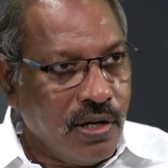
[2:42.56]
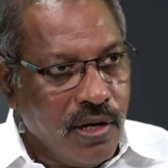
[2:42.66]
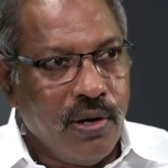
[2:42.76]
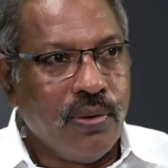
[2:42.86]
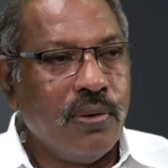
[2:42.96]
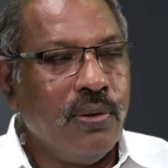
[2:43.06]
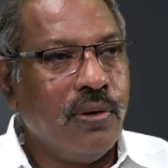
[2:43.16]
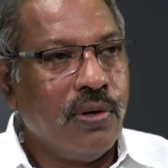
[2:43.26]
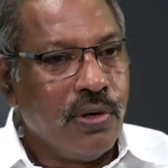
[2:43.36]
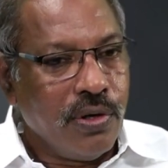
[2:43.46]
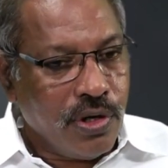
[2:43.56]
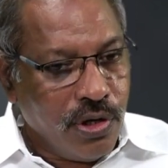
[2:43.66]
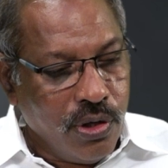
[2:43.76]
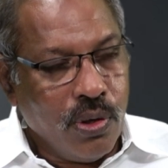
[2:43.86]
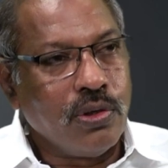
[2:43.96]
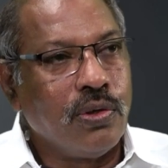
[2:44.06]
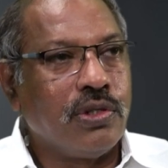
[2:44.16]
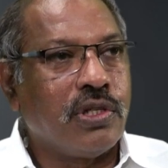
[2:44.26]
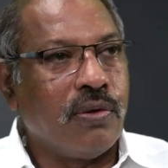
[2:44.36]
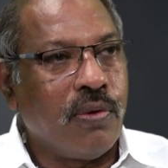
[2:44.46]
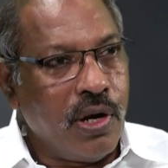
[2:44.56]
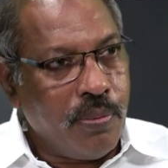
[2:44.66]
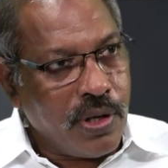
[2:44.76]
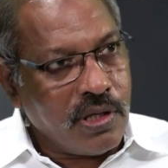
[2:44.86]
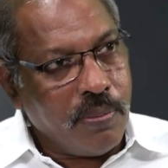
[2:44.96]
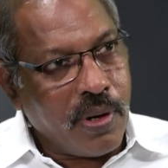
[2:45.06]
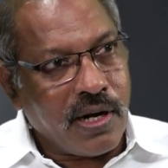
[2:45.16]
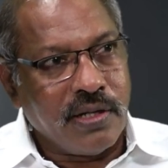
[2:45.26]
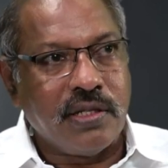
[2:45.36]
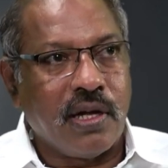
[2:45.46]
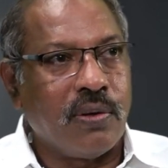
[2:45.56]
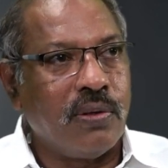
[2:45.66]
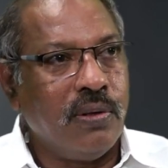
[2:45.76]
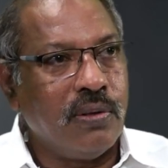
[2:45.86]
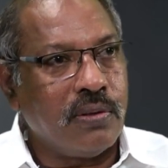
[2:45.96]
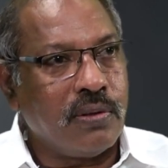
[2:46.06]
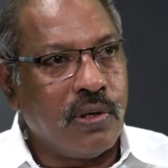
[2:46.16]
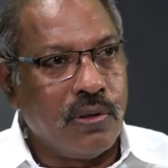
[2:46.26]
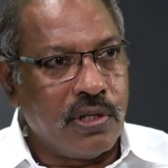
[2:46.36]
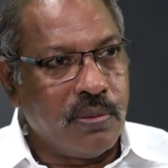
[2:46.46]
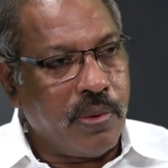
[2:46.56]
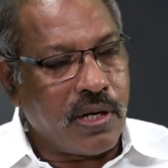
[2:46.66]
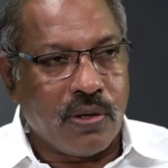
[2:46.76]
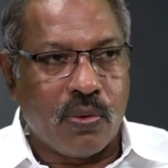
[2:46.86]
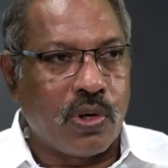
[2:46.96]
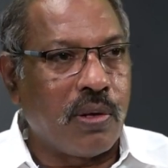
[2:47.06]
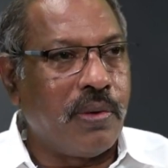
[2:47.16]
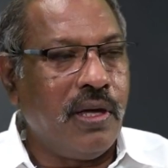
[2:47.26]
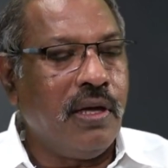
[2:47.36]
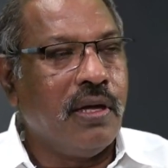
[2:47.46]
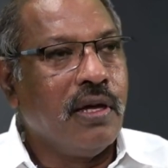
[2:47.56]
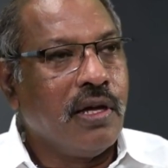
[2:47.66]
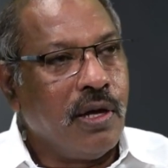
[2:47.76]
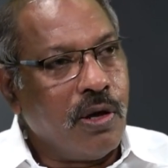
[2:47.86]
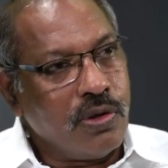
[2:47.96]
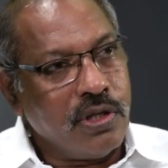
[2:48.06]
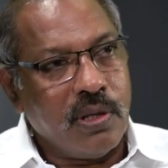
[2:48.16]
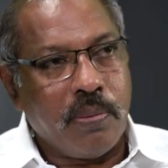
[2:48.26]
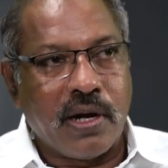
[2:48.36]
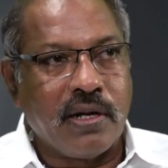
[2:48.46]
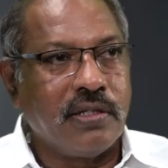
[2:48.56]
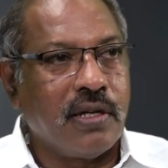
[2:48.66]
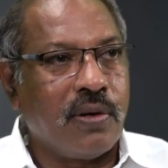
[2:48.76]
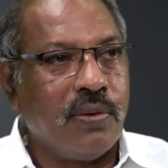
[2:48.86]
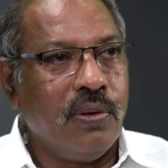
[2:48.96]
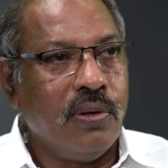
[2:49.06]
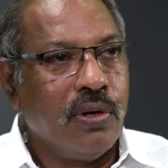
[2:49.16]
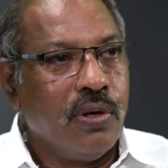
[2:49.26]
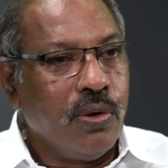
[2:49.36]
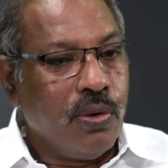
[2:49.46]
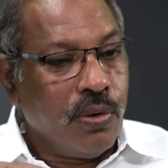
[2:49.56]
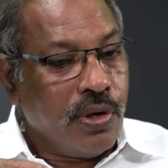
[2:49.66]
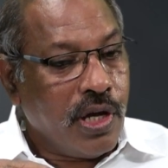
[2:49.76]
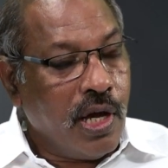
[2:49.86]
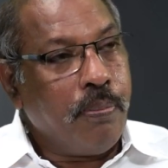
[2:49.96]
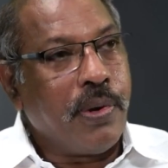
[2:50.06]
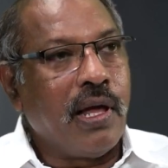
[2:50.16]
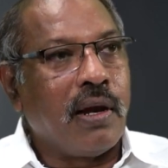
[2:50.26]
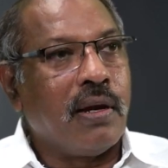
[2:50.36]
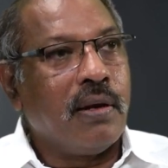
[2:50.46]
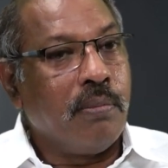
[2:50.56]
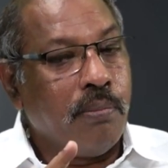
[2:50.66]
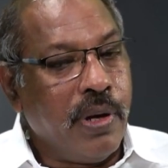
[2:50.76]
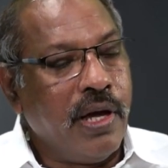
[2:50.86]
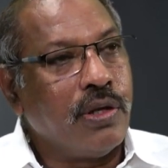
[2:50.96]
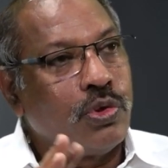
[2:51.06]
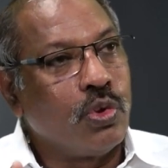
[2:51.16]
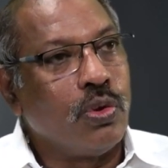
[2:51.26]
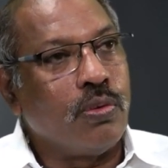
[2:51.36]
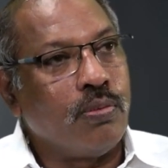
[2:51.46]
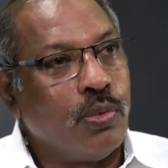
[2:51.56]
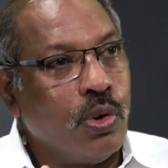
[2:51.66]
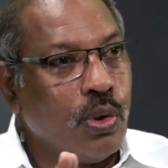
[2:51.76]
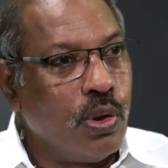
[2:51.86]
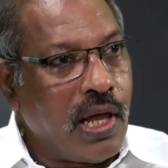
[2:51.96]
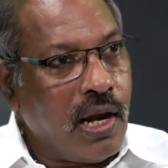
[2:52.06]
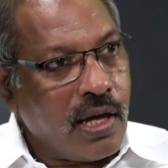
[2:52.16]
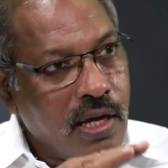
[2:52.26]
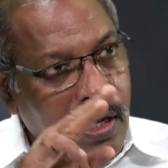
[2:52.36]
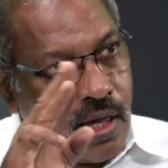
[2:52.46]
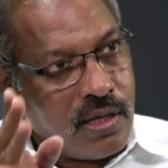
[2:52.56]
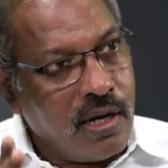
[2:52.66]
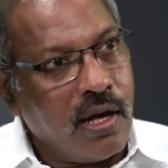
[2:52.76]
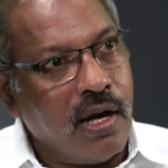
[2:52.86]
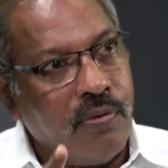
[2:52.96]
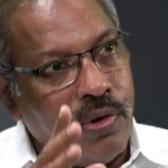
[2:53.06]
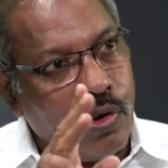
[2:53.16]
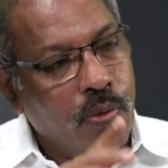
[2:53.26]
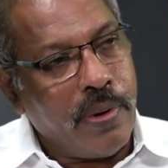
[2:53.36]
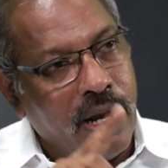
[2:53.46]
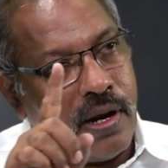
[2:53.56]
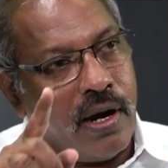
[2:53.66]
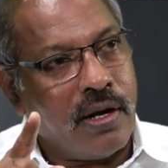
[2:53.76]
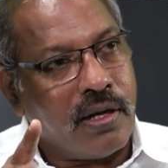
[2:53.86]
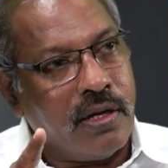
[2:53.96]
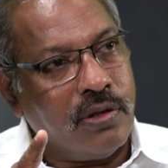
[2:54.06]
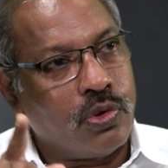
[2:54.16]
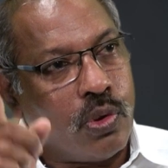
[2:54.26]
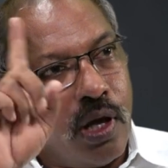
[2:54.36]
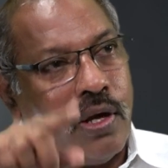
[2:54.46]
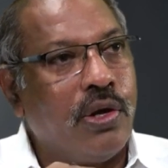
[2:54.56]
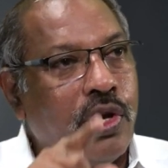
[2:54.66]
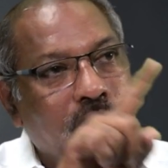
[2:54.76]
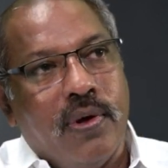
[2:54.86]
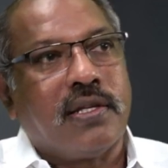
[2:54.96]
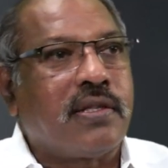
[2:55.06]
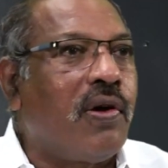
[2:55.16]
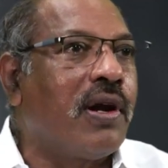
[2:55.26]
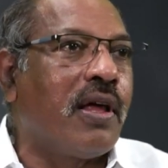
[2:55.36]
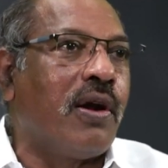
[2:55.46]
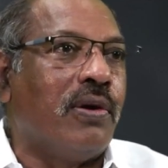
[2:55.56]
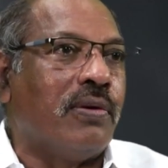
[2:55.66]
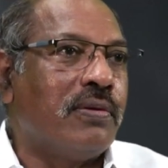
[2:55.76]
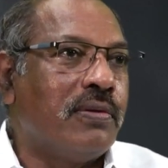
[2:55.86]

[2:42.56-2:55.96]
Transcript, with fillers: వీళ్ళు ఈ రోజు నుంచి వాళ్ళు ఎప్పుడైతే ప్రకటించారో తెలుగుదేశం పార్టీ కూటమి ఏ రోజైతే ప్రకటించారో ఏప్రిల్ మే జూన్ మూడు నెలలకి అదనంగా వెయ్యి రూపాయల కాడికి జూలైలో ఏడు వేలు ఇస్తా ఉంటున్నారు వాళ్ళు